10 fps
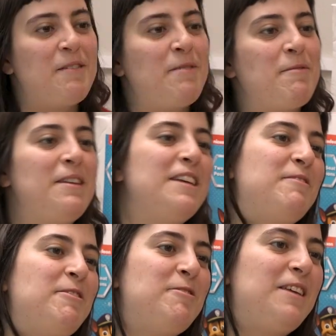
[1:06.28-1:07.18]
me
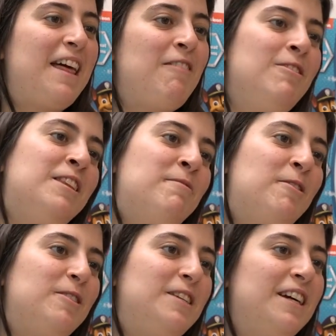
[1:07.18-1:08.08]
permites, me gustaría dar un
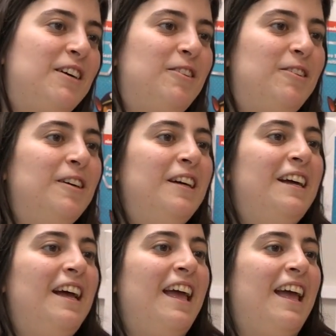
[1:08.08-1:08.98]
último consejo.
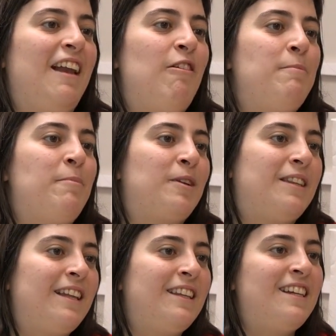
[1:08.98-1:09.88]
Eh, lo
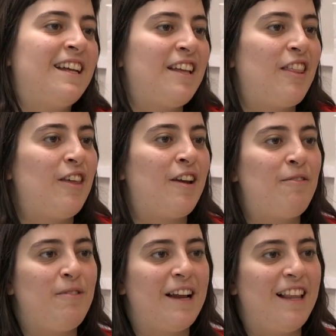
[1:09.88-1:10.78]
importante es la atención
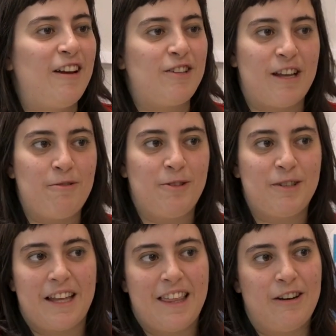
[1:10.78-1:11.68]
al final de los
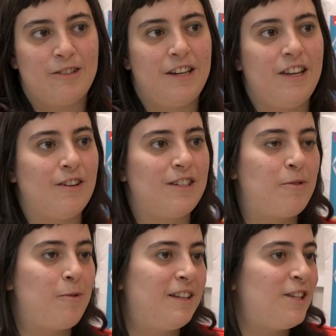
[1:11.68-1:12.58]
adultos hacia los niños.
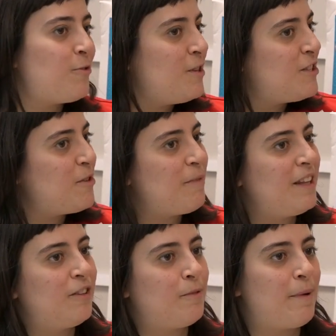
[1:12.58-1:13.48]
El juguete es un
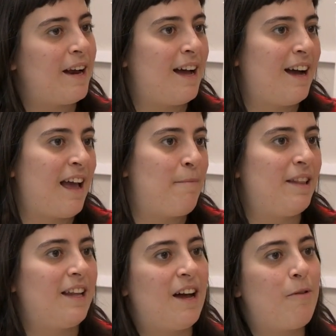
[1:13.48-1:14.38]
instrumento para que
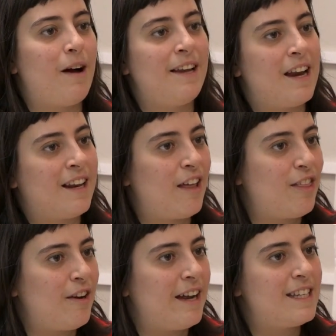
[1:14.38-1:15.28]
aprendan a jugar y a
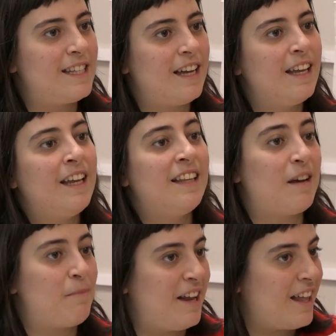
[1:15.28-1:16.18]
relacionarse,
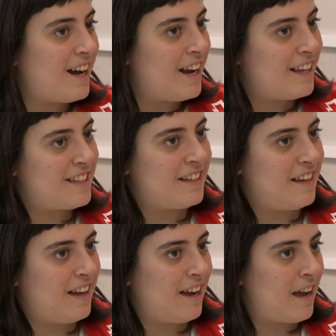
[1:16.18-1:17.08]
también hay que dejar que,
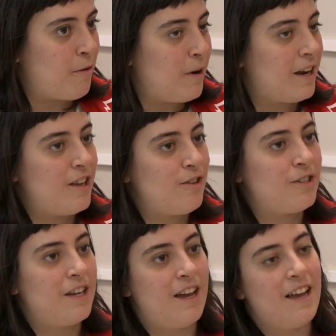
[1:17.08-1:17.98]
se, jueguen
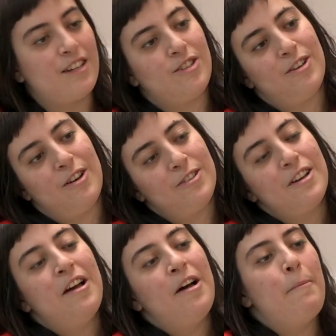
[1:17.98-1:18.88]
ellos y ellas solos,
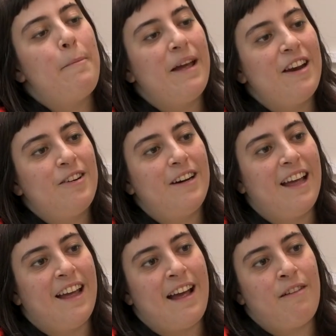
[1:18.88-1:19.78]
pero
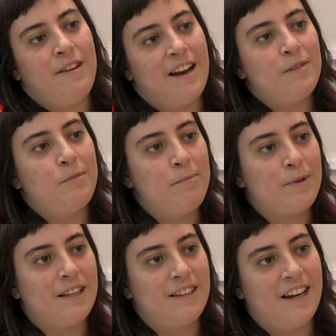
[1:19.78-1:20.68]
eh, al final es muy
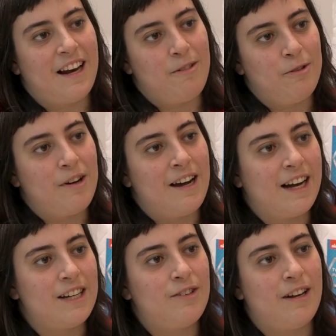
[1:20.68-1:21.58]
importante que el adulto
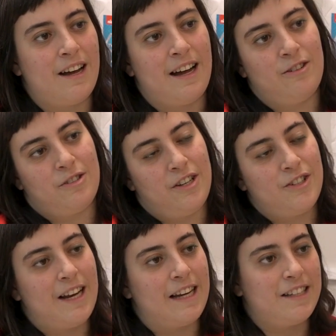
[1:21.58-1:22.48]
haga caso a, a los
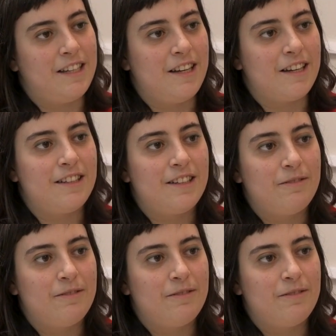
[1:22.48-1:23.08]
niños y a las niñas.